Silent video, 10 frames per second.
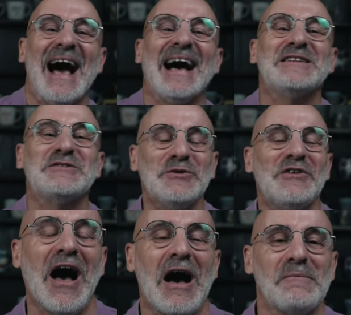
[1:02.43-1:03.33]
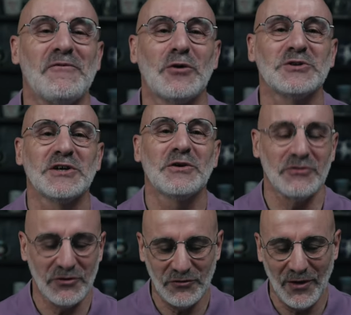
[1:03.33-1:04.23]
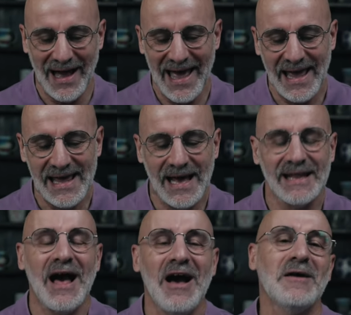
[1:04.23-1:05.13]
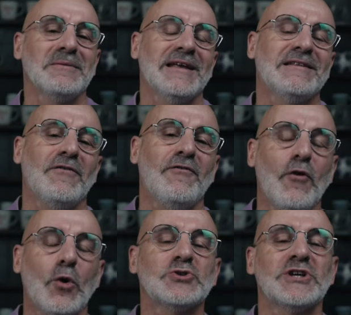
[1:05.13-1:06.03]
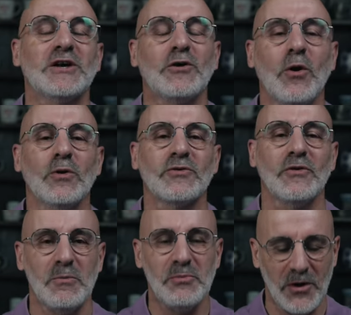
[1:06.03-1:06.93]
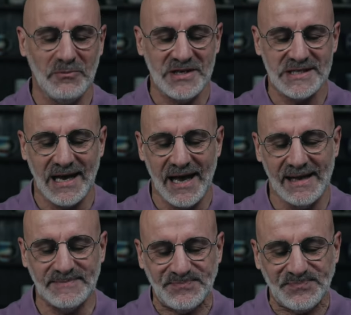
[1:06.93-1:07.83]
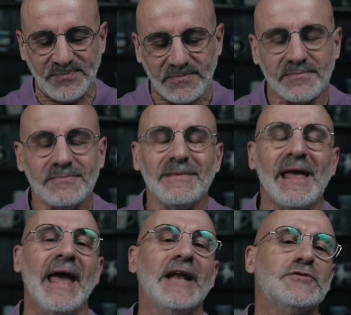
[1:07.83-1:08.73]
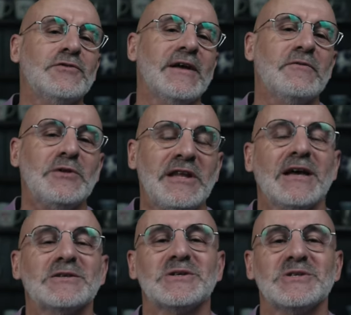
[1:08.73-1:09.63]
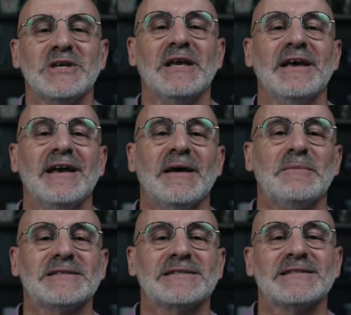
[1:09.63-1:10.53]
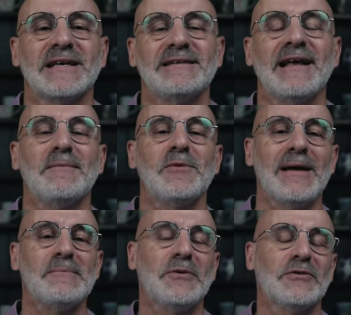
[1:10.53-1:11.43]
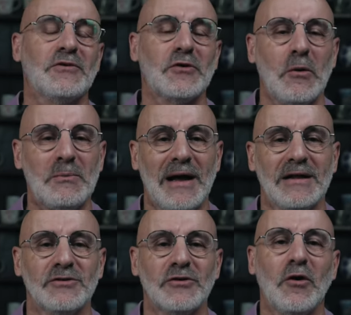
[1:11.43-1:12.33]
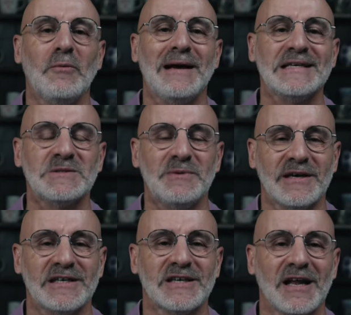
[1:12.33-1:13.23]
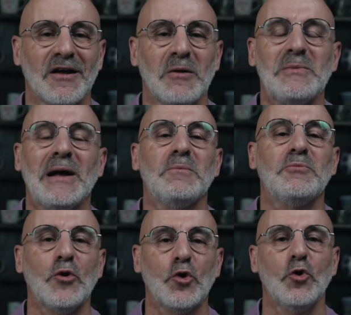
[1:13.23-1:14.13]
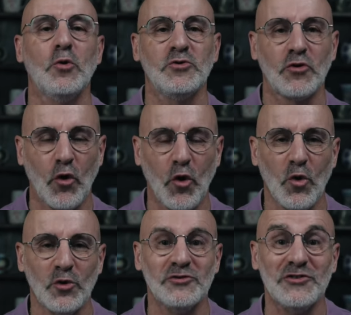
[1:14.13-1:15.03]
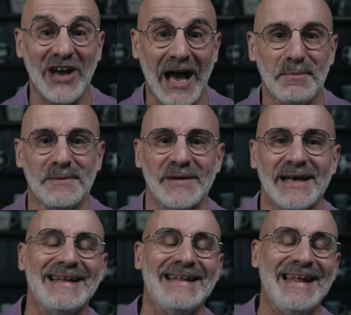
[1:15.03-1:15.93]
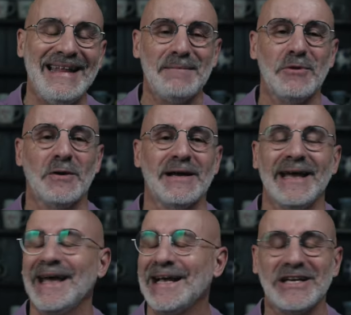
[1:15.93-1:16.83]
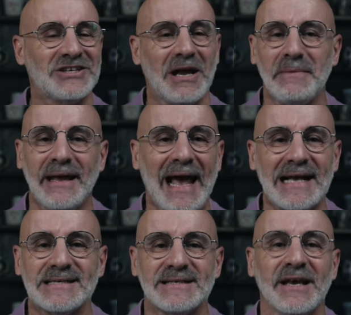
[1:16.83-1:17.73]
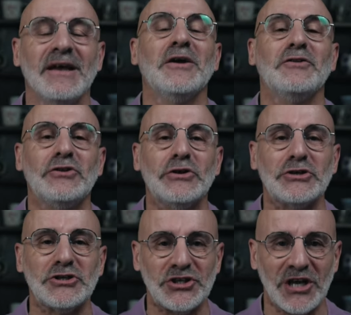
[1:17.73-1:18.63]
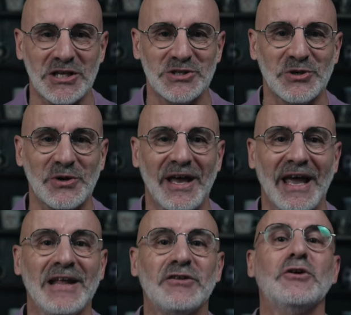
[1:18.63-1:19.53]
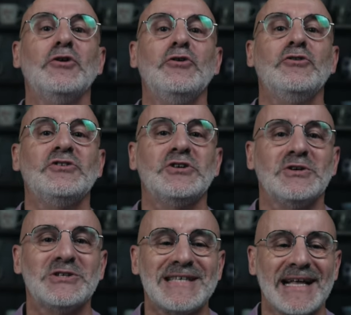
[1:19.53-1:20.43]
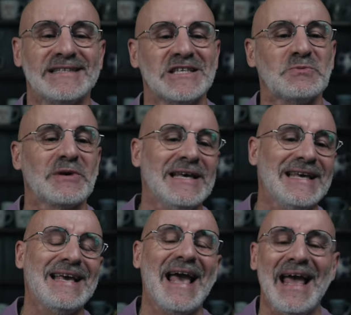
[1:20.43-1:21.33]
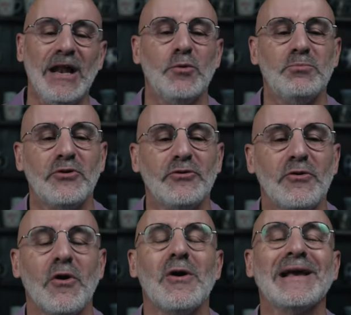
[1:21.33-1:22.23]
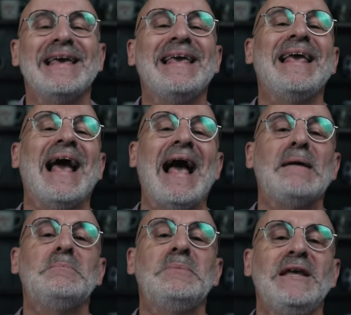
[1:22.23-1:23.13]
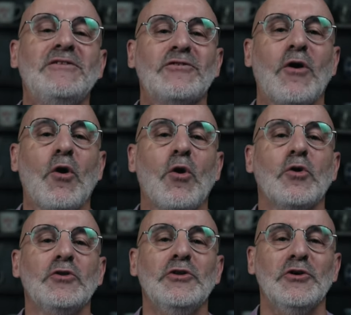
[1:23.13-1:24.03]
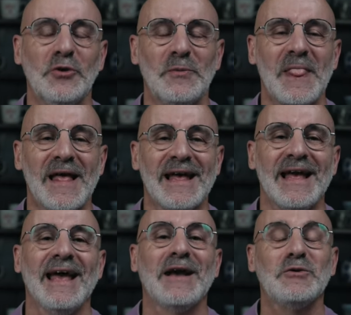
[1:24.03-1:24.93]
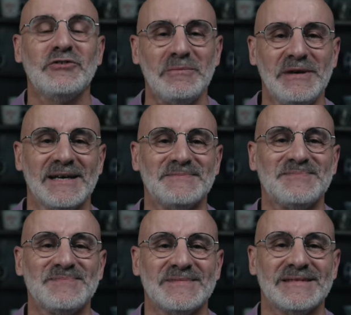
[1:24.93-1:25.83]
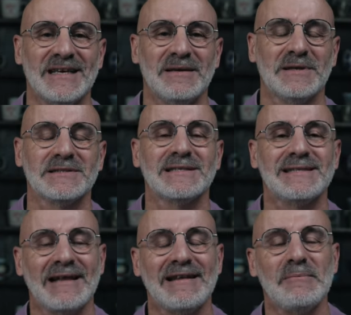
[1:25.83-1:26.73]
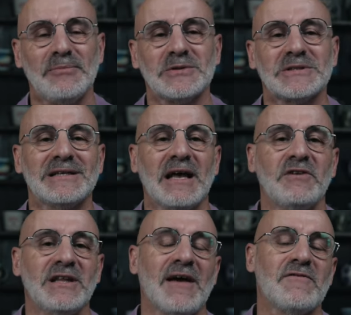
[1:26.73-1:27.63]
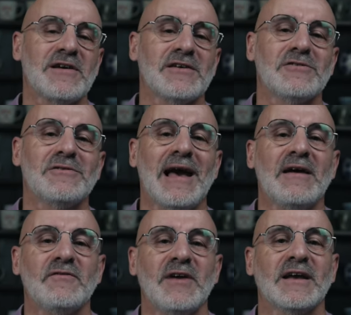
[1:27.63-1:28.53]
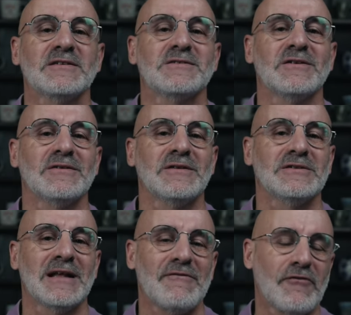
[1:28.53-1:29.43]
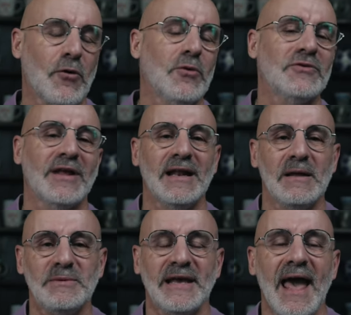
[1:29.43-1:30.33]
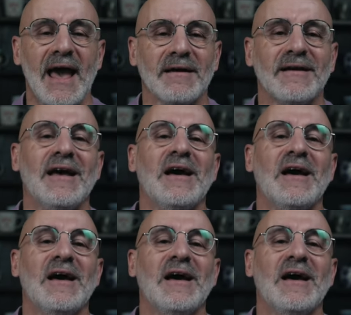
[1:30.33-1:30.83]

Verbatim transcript: Euh, toute arme forgée contre toi. Et il y a une arme qui était forgée contre le peuple d'Israël. Et je voulais vous dire ceci, parce que c'est tellement important qu'on parle du combat spirituel, on parle beaucoup trop du diable, des démons, et jamais assez de Jésus et de le Saint-Esprit qui est le plus grand qui habite en nous. Écoutez bien, parce que certains pensent que David a vaincu avec son, la fronde et les pierres.